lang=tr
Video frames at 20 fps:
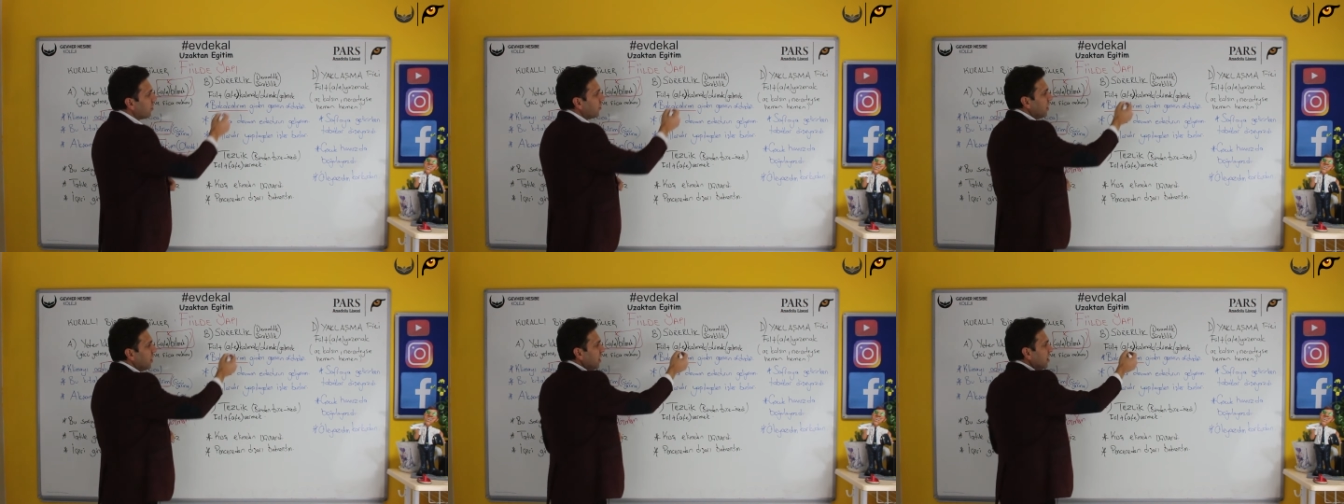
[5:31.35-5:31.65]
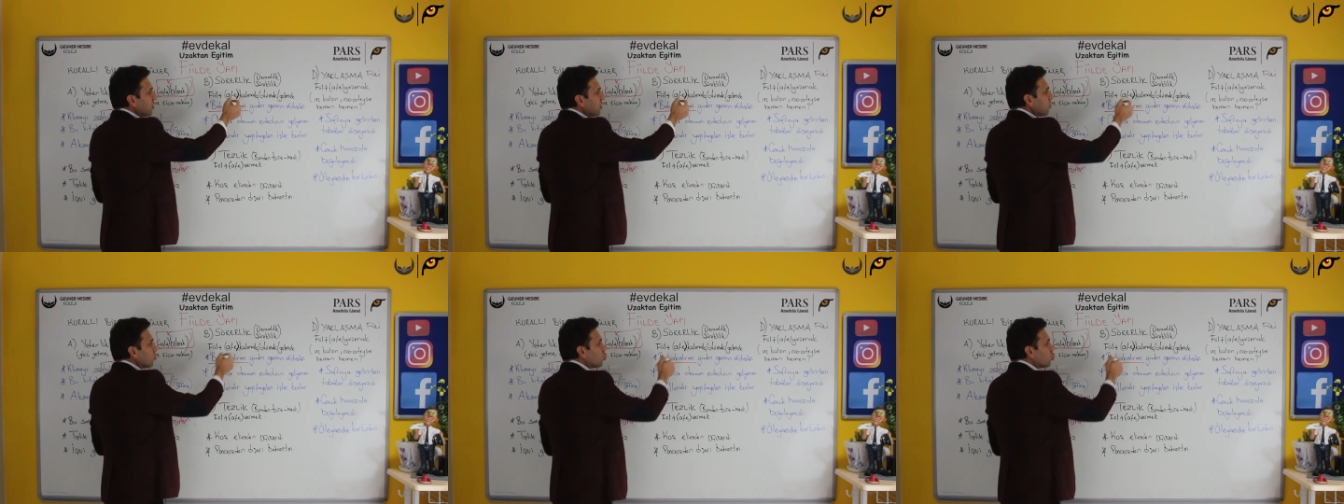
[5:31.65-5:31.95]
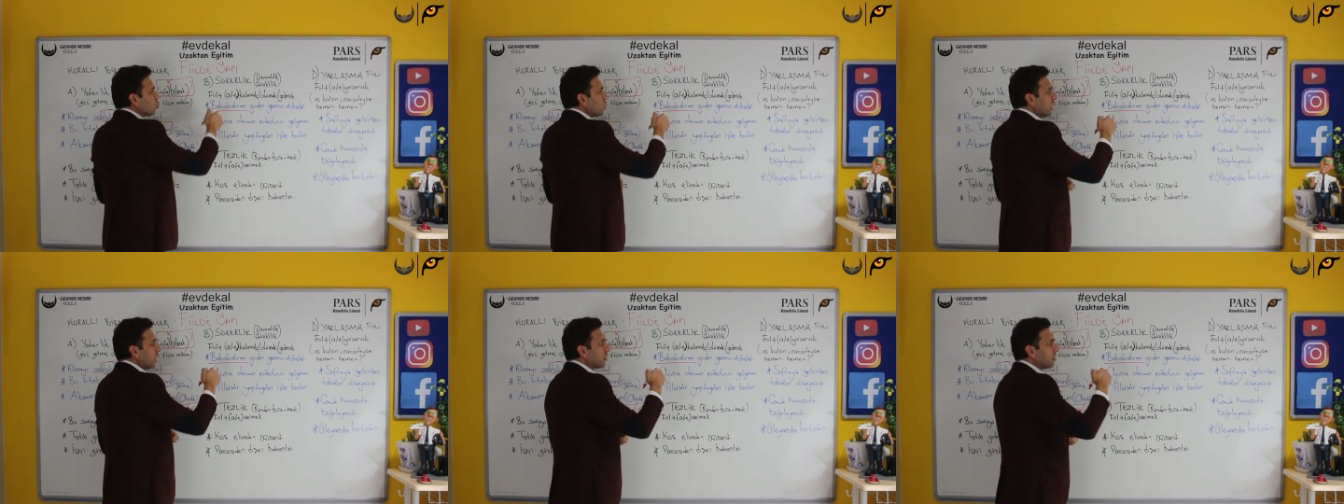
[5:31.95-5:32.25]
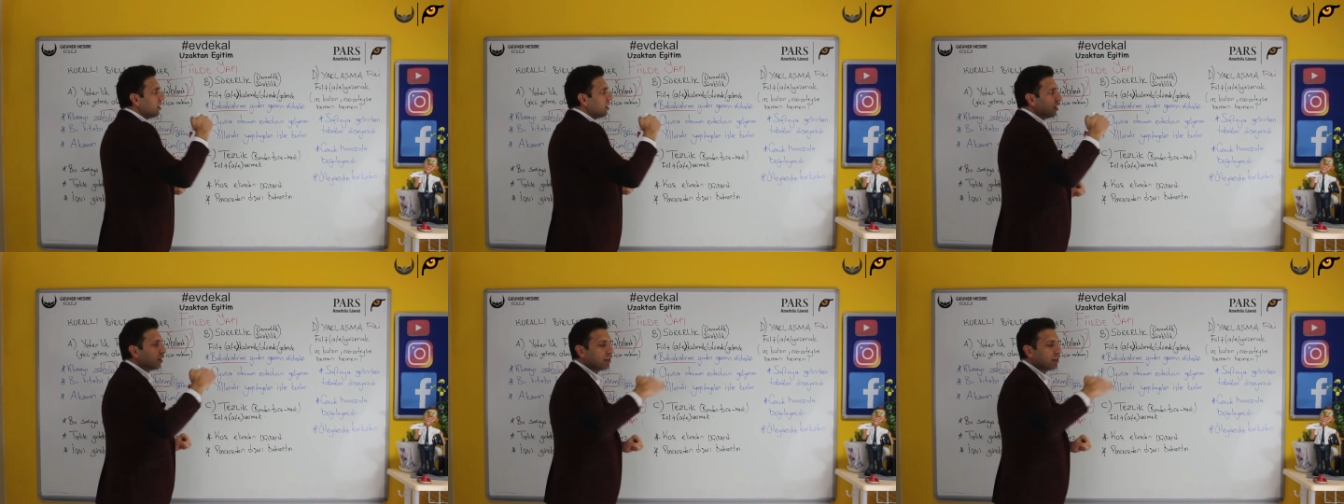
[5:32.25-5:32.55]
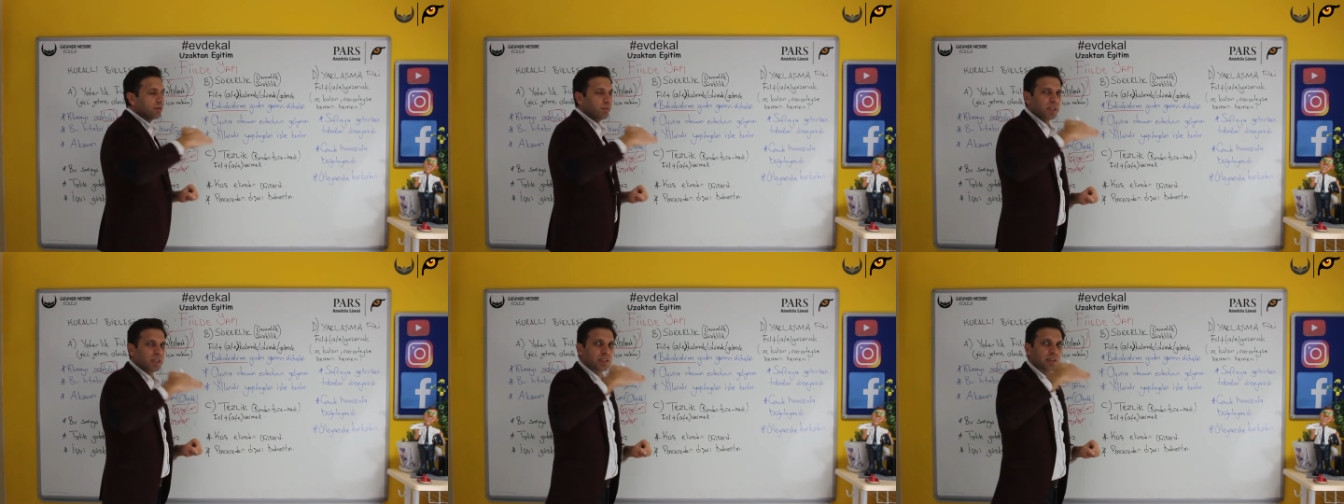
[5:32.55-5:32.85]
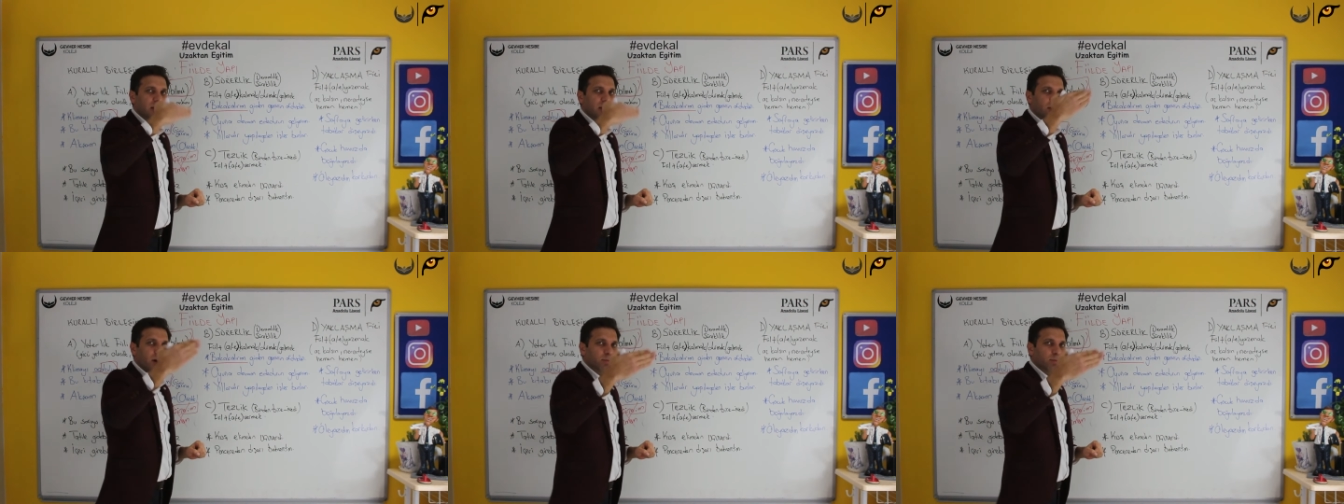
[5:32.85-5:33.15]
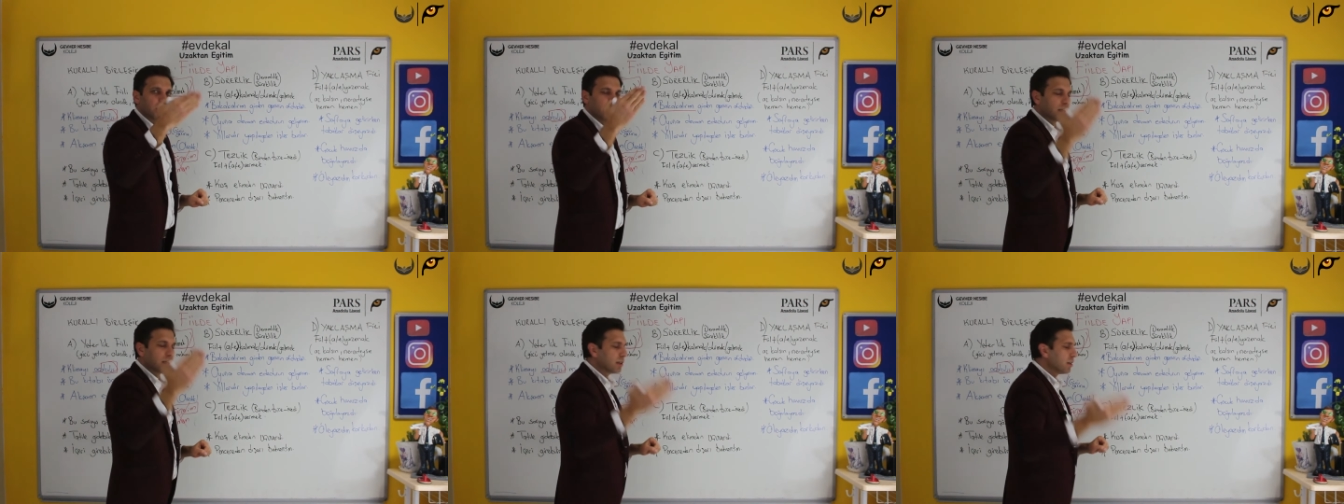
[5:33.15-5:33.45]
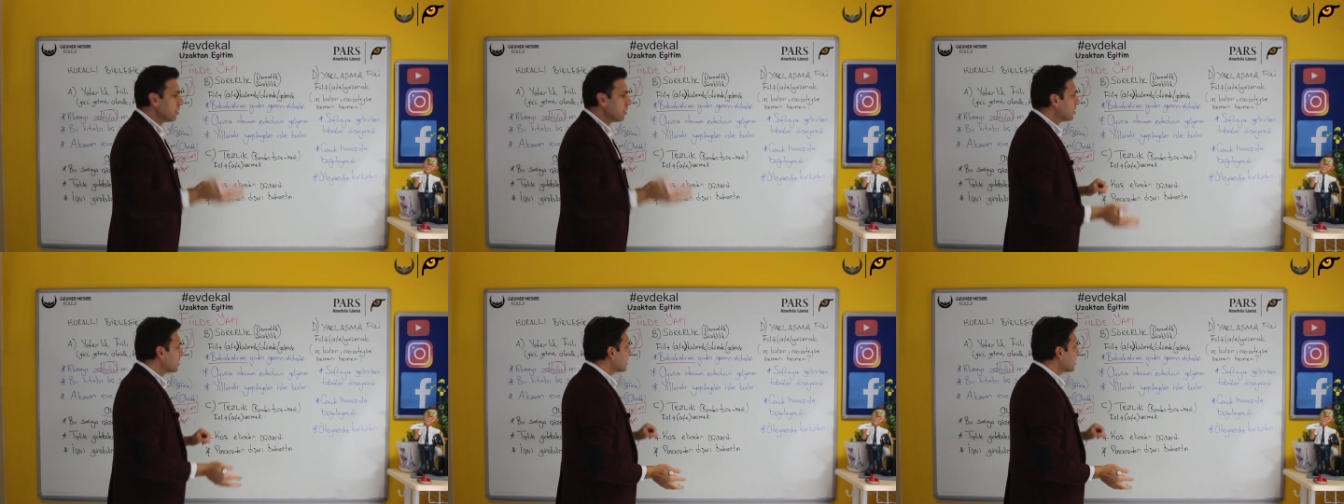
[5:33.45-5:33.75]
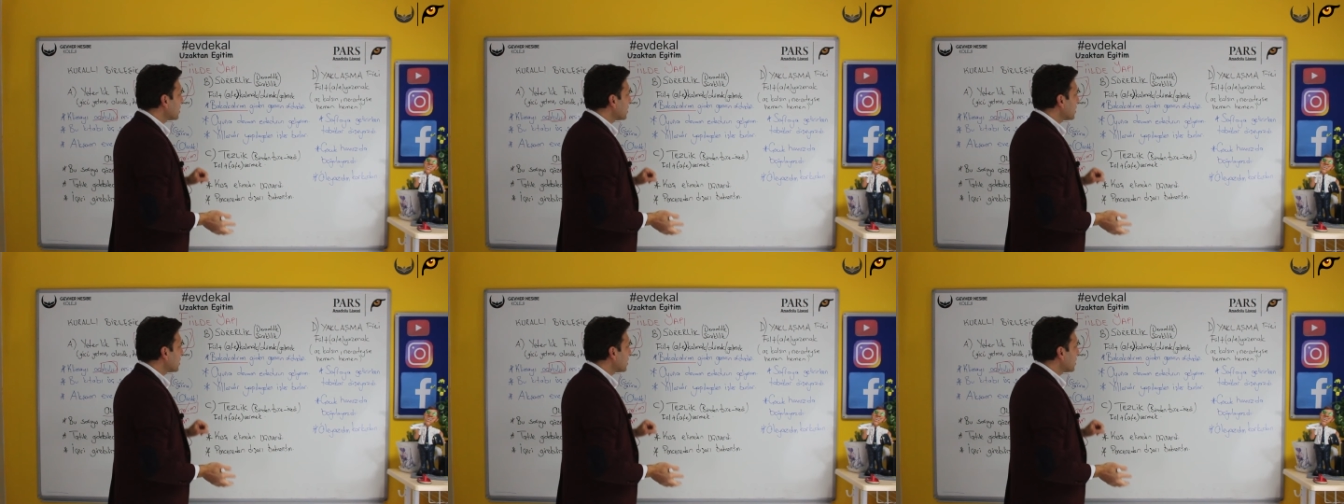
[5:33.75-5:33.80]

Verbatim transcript: ve süreklilik, bir devamlılık